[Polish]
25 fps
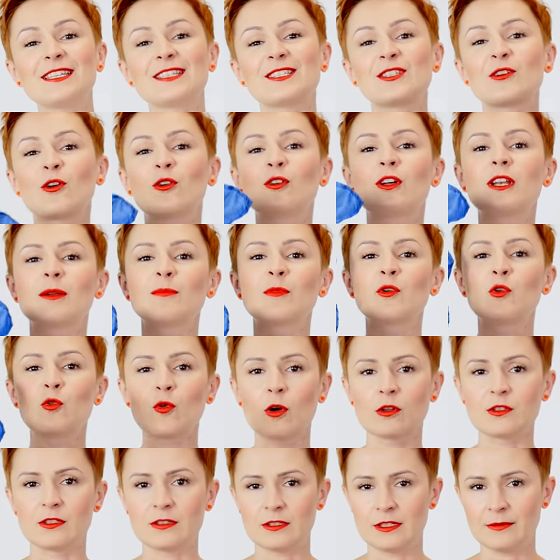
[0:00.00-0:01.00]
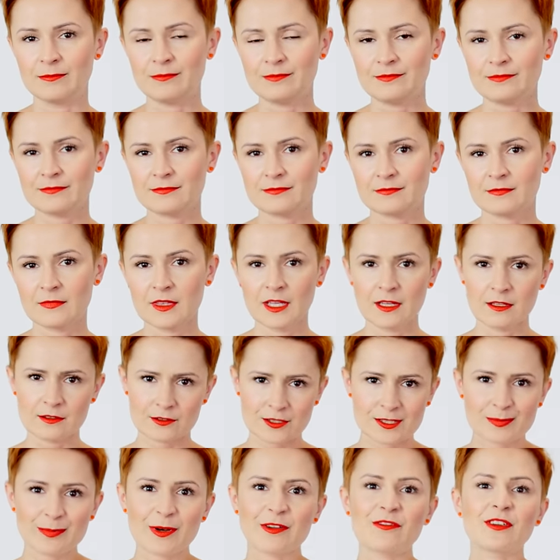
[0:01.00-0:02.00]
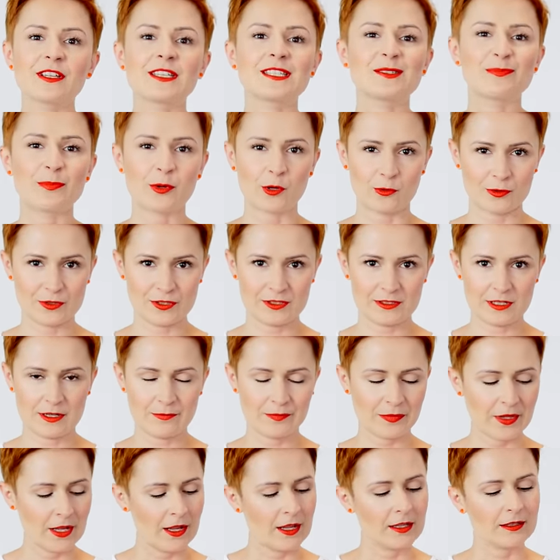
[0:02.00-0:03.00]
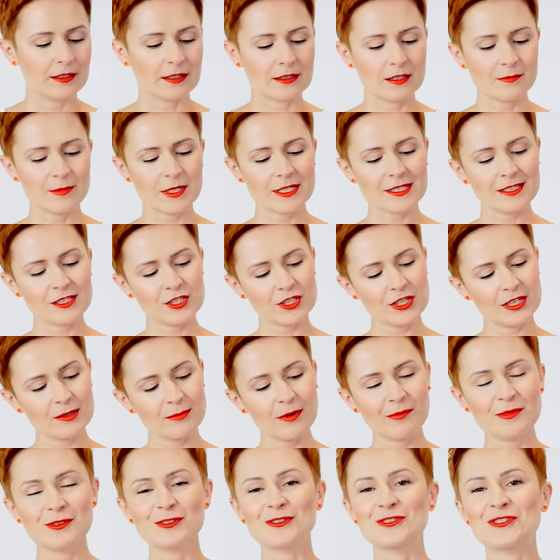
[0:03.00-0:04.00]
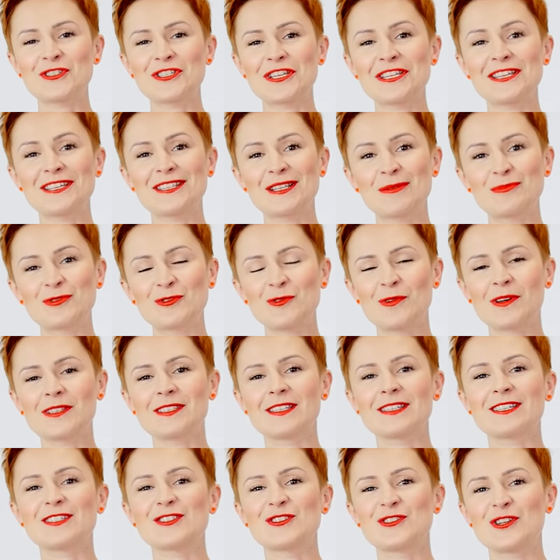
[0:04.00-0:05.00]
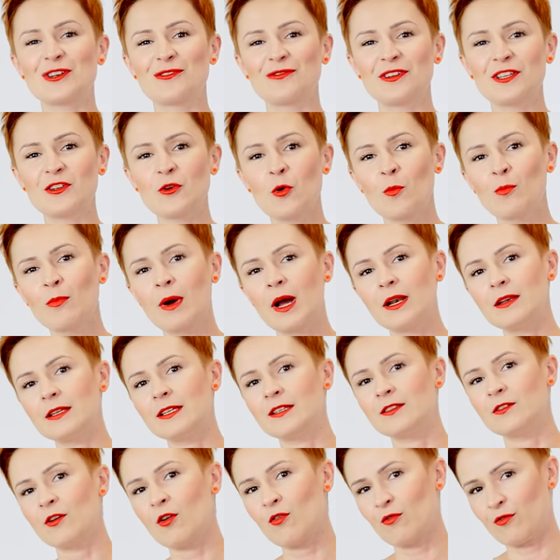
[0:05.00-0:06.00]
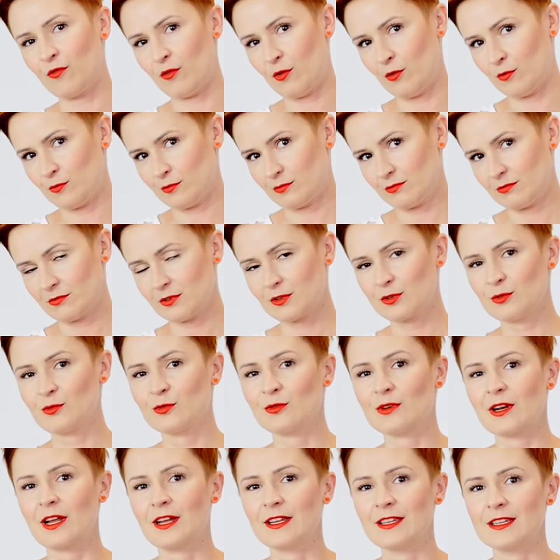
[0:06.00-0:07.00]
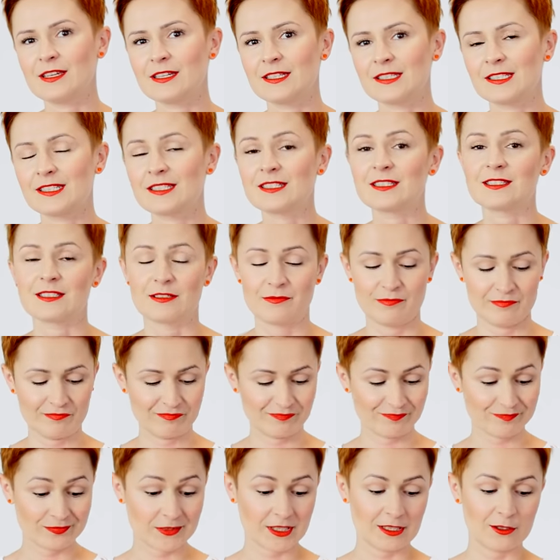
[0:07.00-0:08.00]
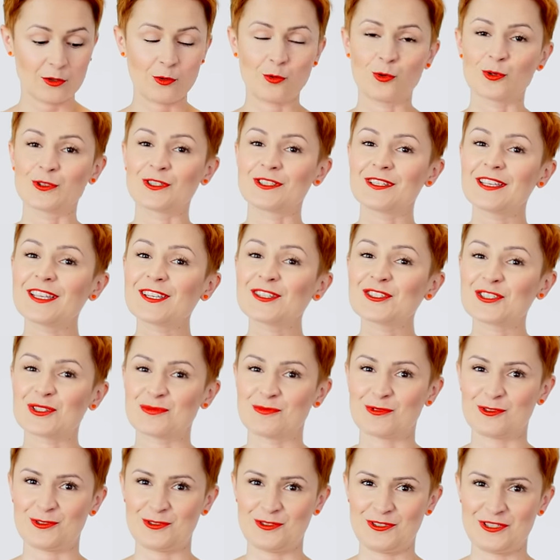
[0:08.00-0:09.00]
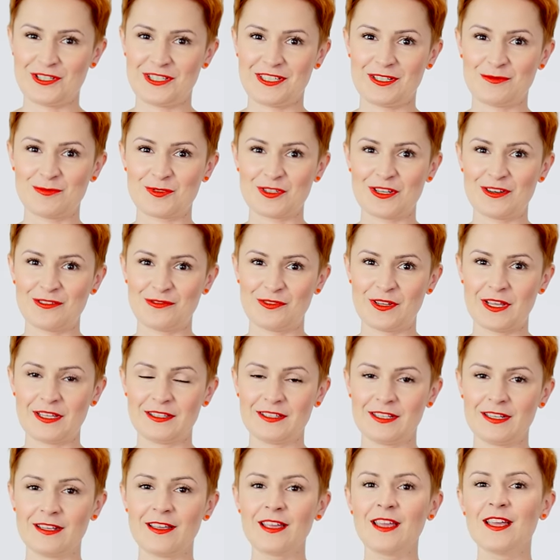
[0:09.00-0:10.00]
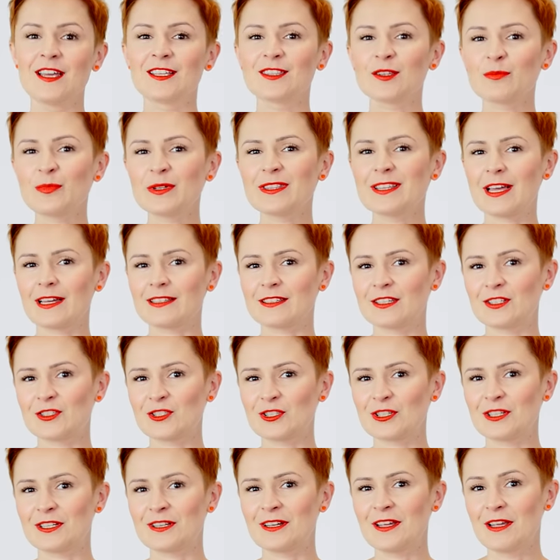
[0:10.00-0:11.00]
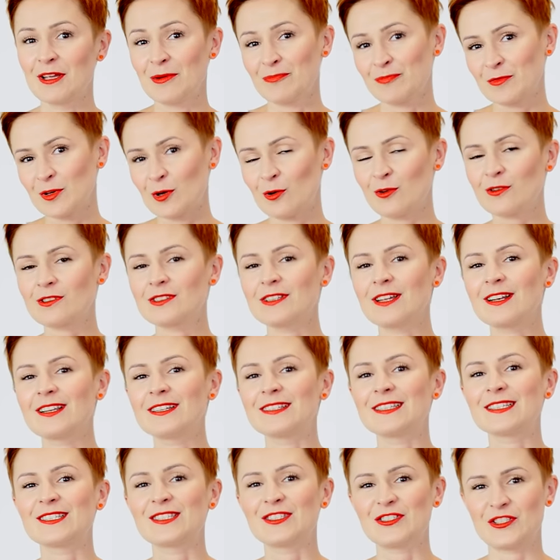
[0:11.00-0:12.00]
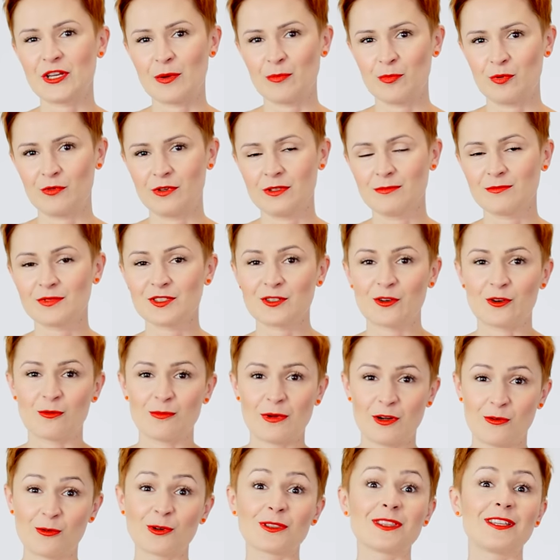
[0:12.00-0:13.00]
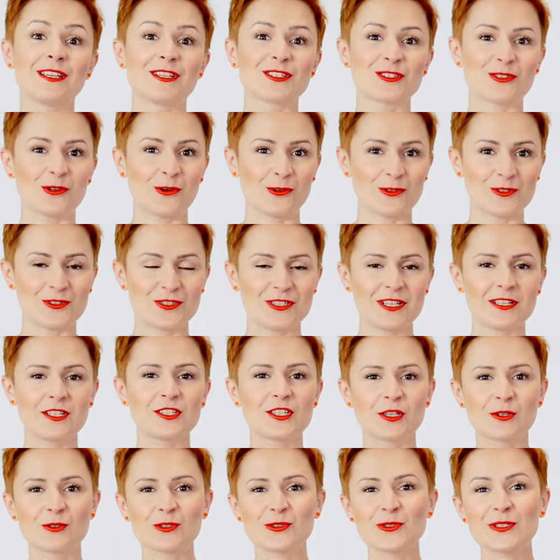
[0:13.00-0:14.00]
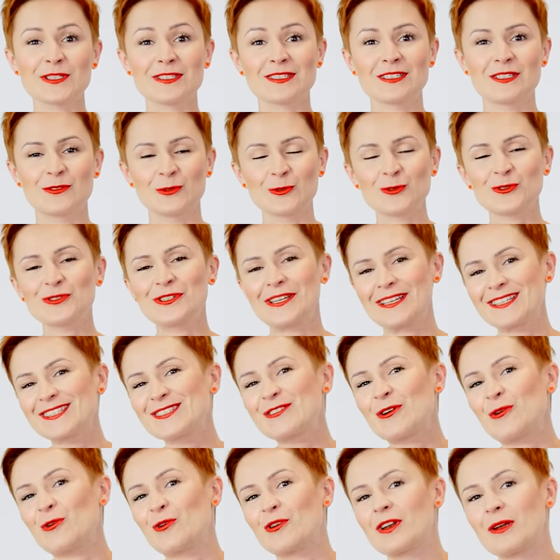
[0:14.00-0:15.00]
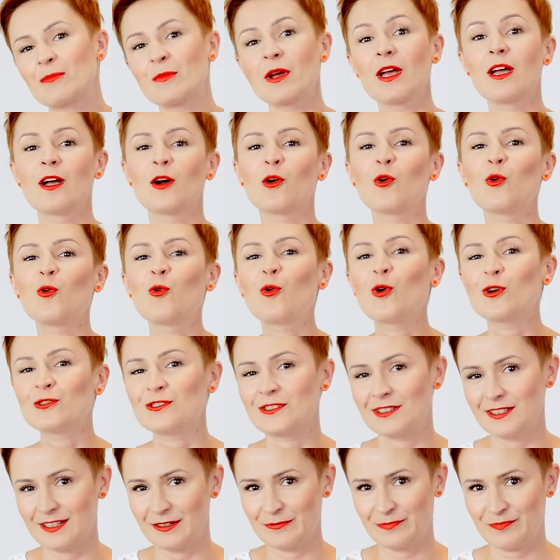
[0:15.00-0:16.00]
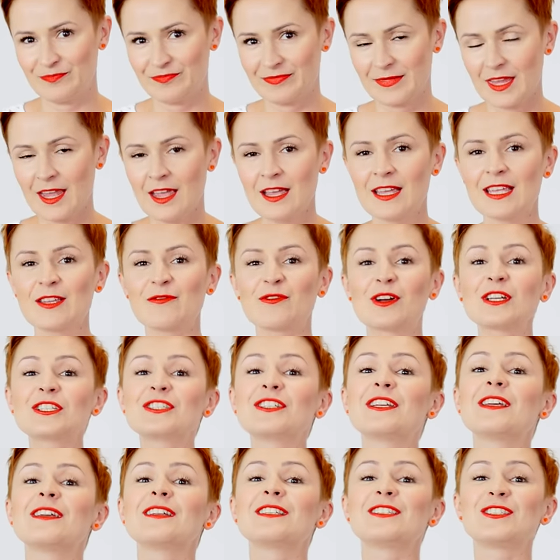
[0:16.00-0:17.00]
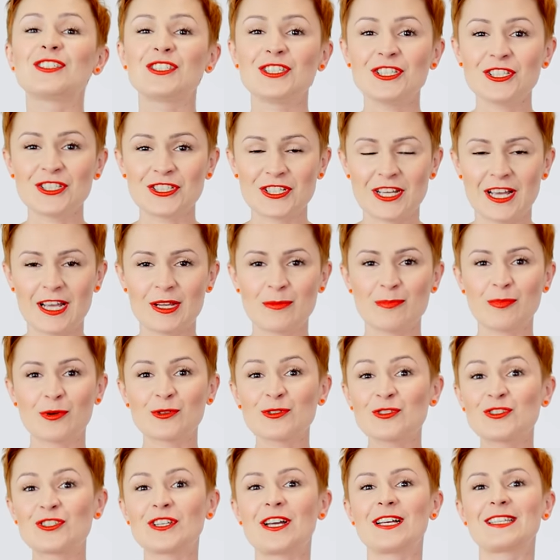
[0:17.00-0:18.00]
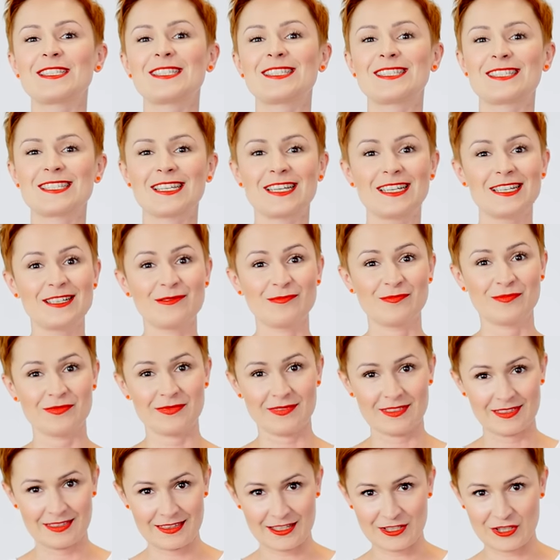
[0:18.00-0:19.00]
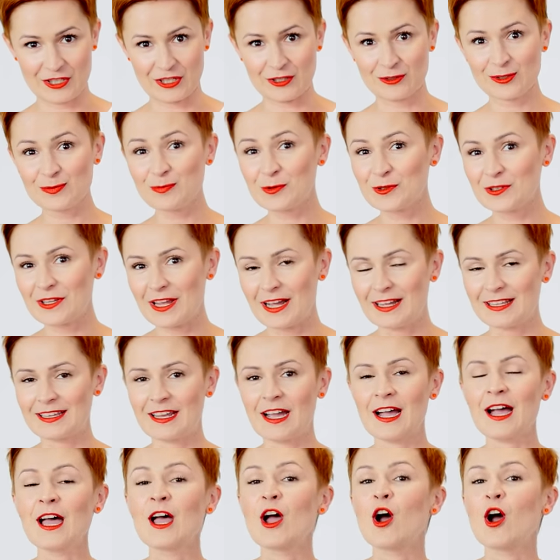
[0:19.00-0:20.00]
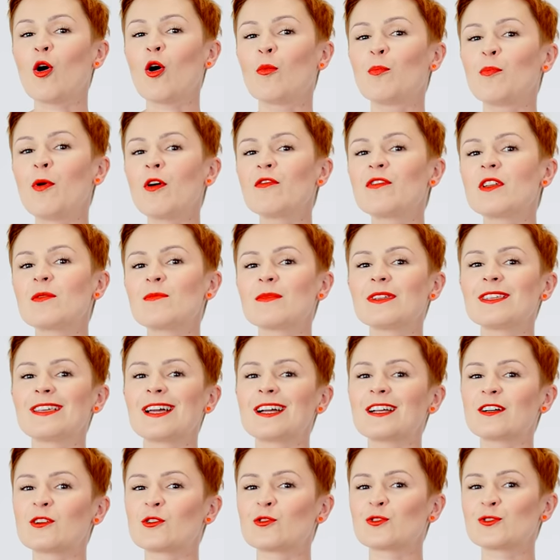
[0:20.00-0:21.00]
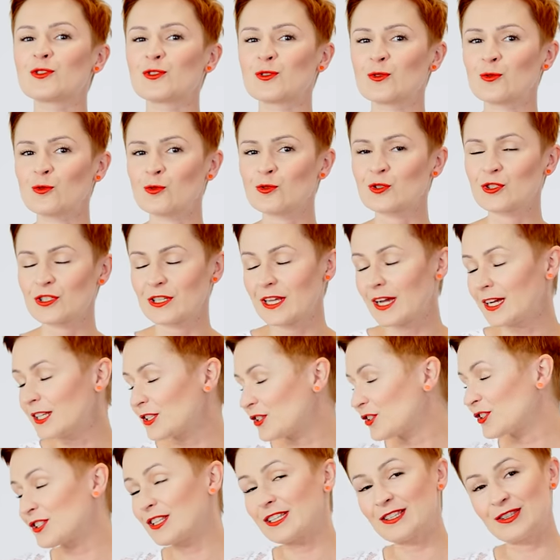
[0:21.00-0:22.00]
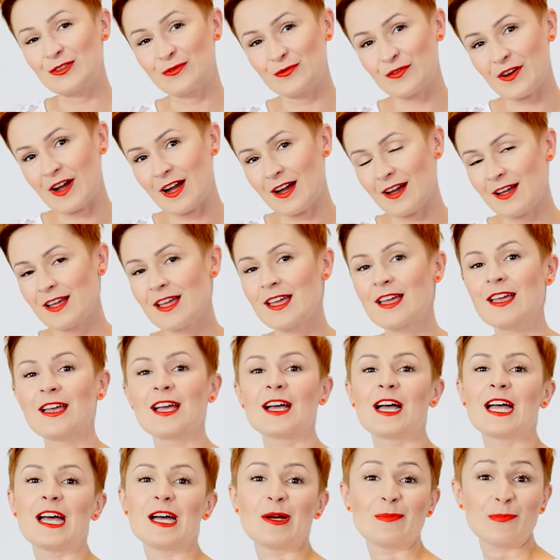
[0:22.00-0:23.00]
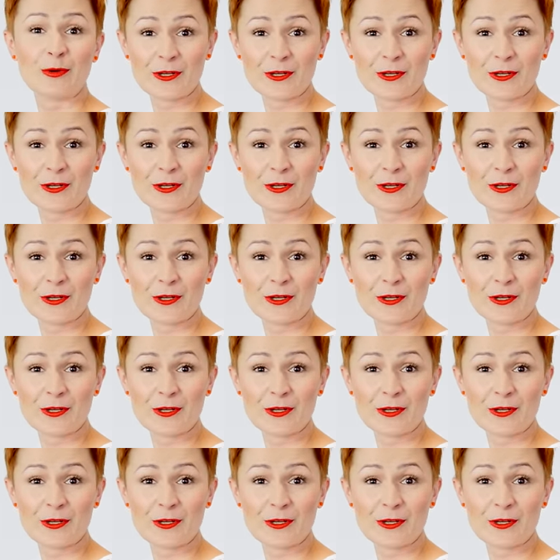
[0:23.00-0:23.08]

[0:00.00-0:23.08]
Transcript: jest kolorem chłodnym, ta sprawa jest prosta. Natomiast jeżeli mamy do czynienia na przykład z czerwienią malinową, która jest chłodniejszym odcieniem czerwieni. To pytanie, czy kolor dalej jest ciepły, skoro ma chłodniejszy odcień, czy już, już jest kolorem chłodnym? I właśnie dzisiaj podczas e, naszego spotkania opowiem, jak rozróżniać te dwa e,